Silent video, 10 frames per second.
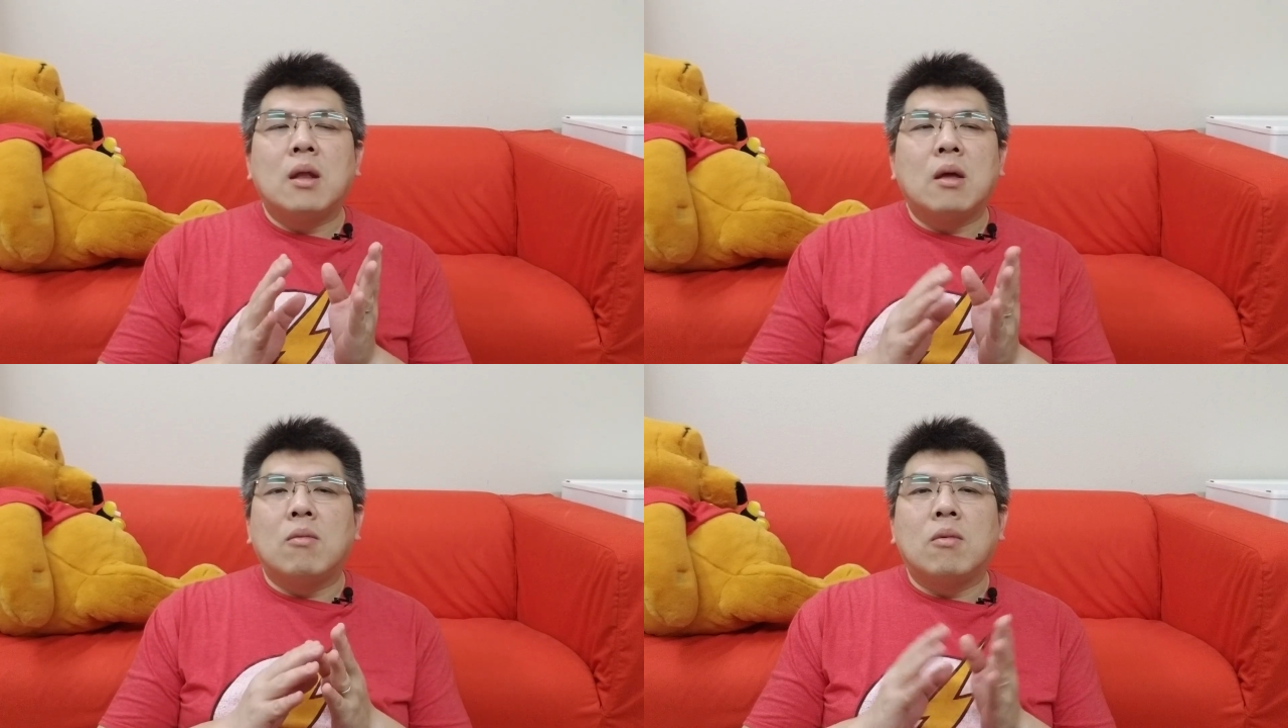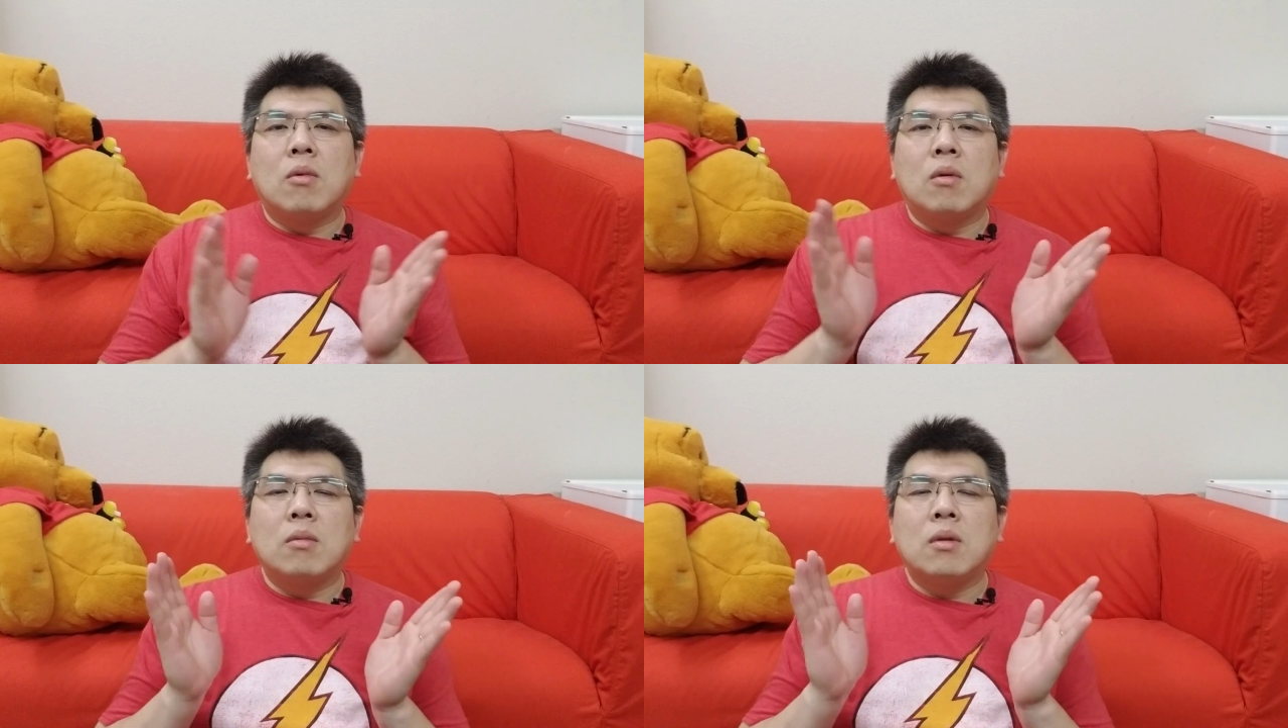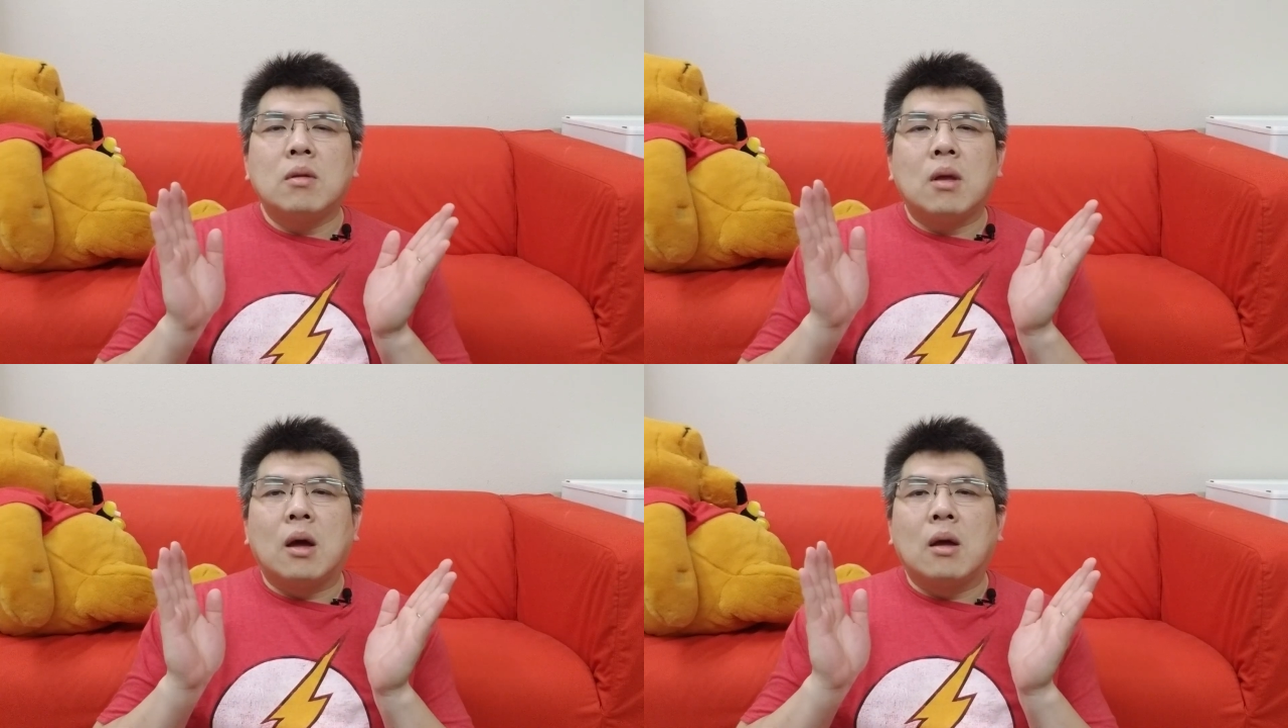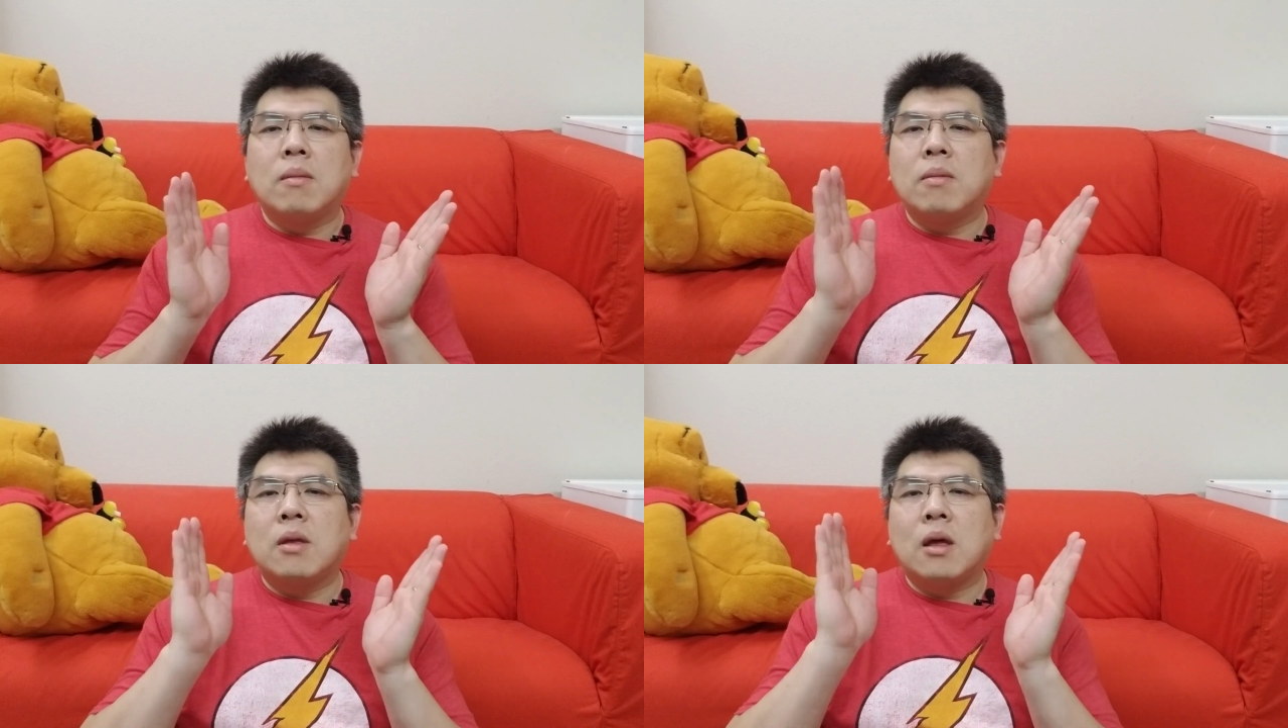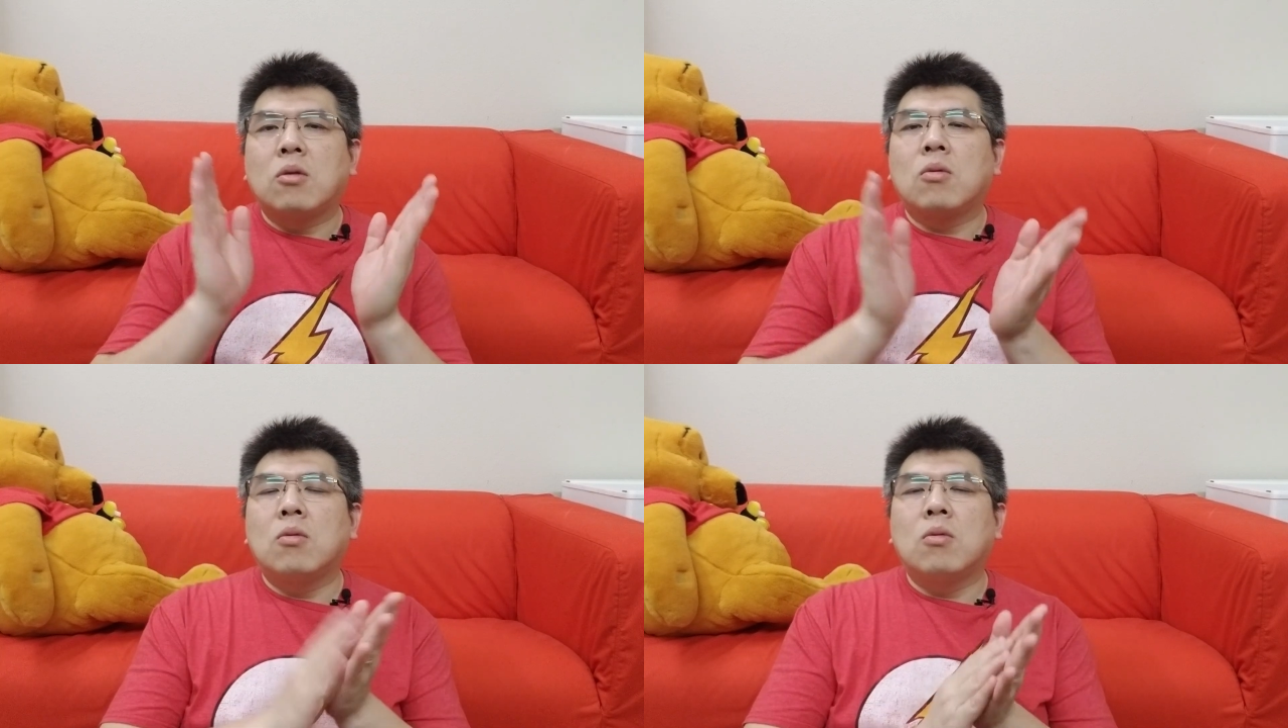哎，我们啊、呃，在
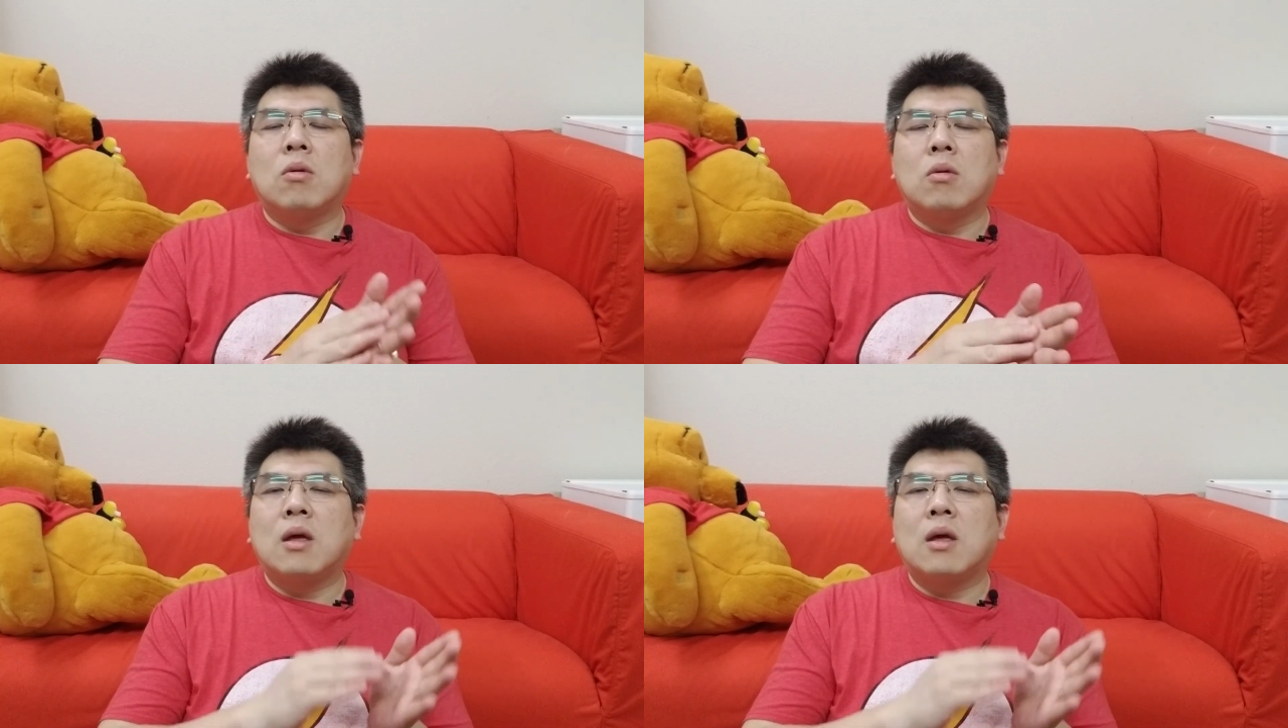中国，